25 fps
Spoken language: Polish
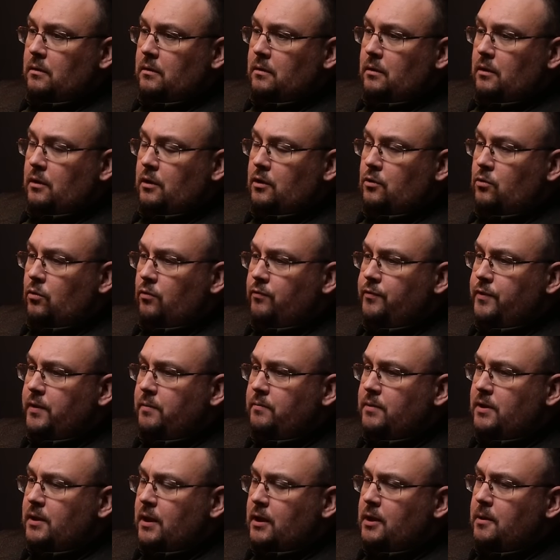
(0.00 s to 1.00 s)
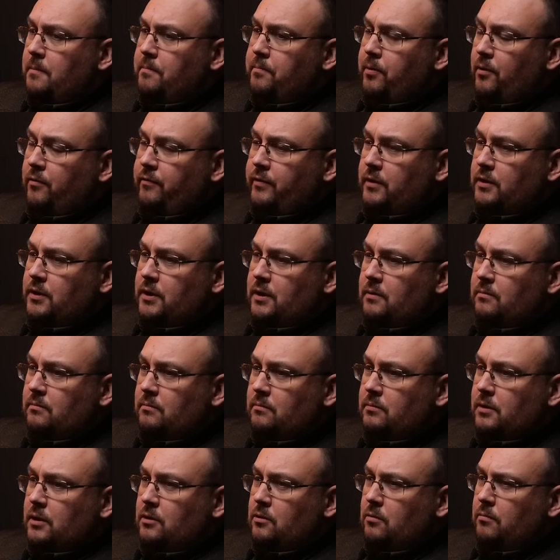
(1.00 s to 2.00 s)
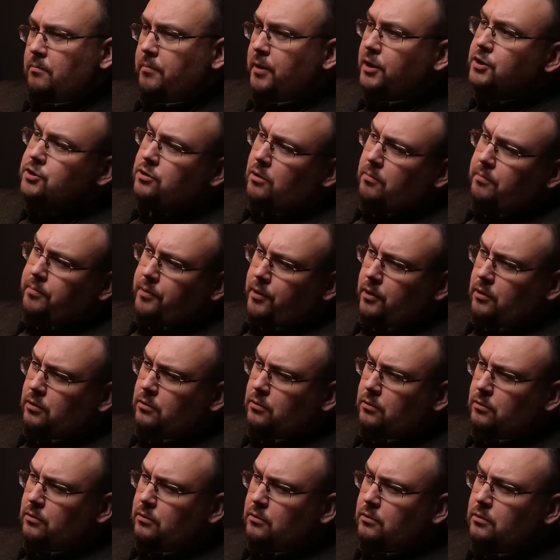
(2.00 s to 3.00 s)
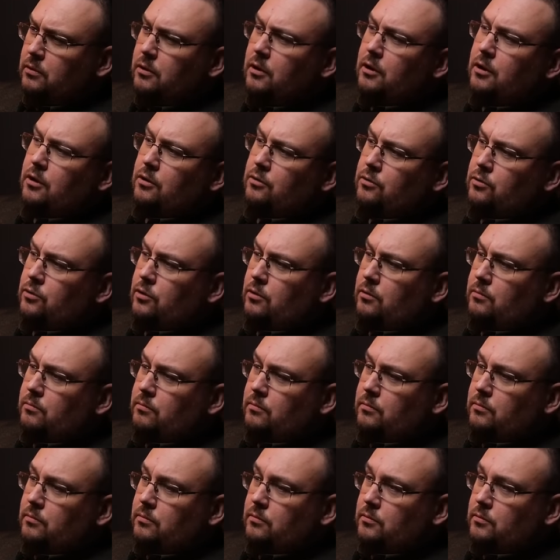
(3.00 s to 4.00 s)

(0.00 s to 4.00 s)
I głównym takim powodem, taką beczką prochu, którą e,